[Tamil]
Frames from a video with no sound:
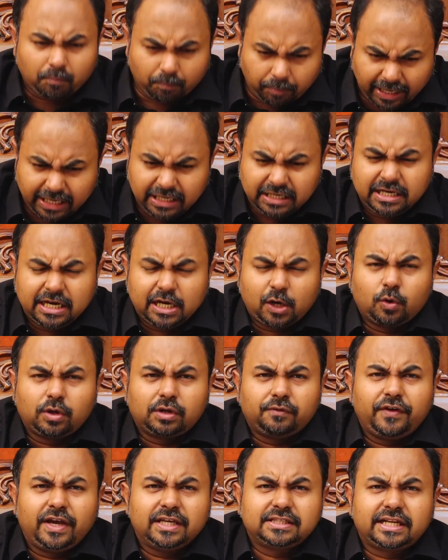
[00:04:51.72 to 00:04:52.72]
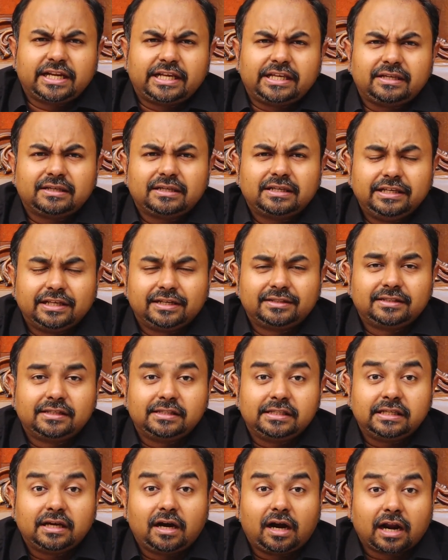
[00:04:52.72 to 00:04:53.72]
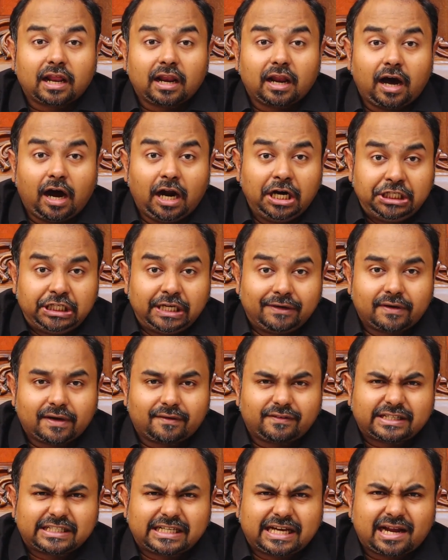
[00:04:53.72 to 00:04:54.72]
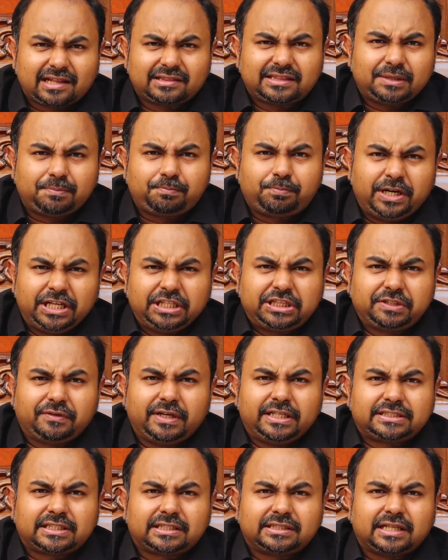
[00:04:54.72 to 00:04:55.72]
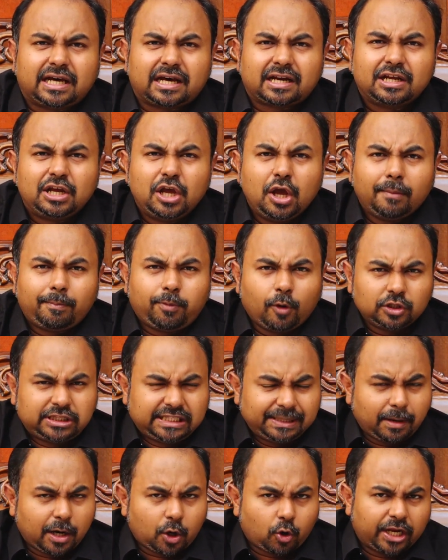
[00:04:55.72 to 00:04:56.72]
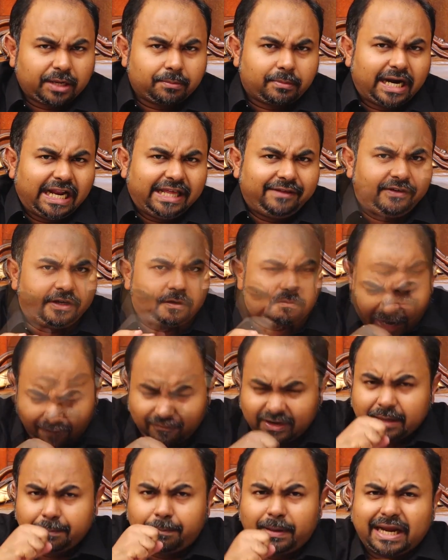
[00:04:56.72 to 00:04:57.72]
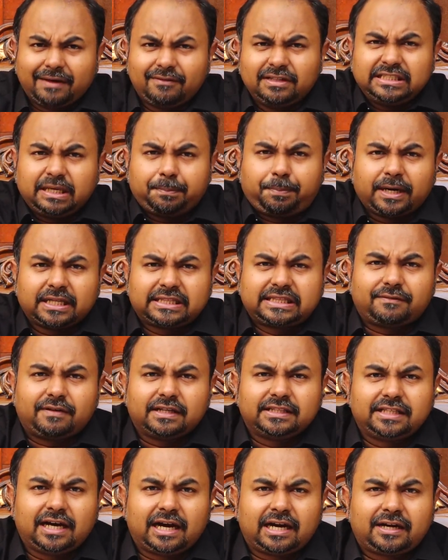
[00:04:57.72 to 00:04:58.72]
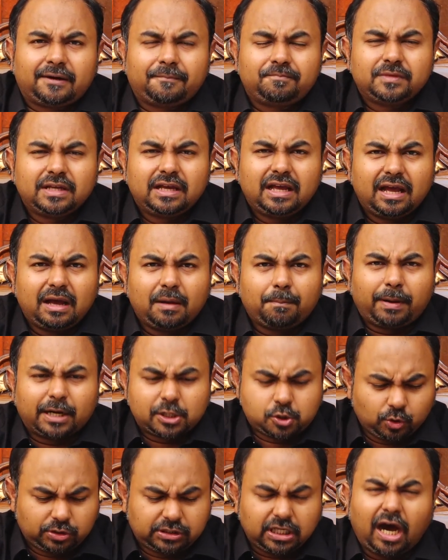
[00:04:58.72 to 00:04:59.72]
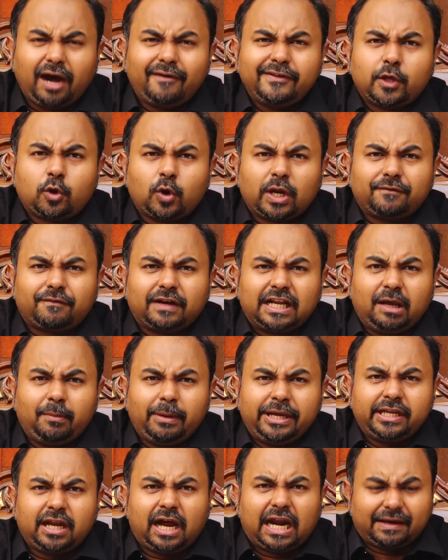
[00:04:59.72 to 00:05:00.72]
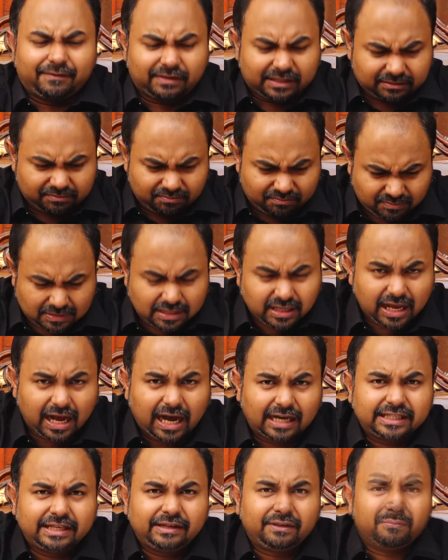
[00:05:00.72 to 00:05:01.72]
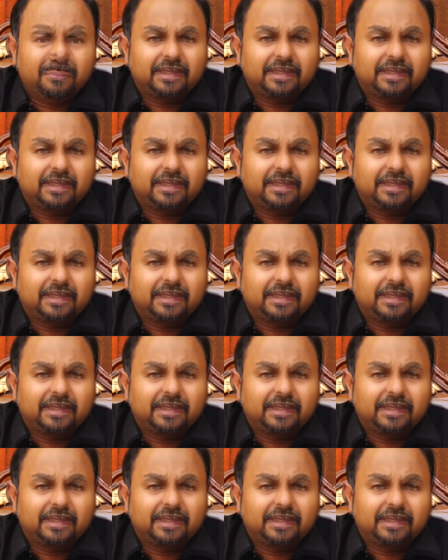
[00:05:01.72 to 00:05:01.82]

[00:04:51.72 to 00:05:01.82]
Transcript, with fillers: பயங்கர ஒரு வேதனை இருந்தது ஆனால் ஆண்டவர் அவர் கரத்தை பிடித்து வைத்திருந்தார் போத்திவாருடைய மனைவி அவரை பலவந்தப்படுத்த வந்தால் பர்சுத்த ஆவியனுடைய வல்லமையினால் அவர் அதை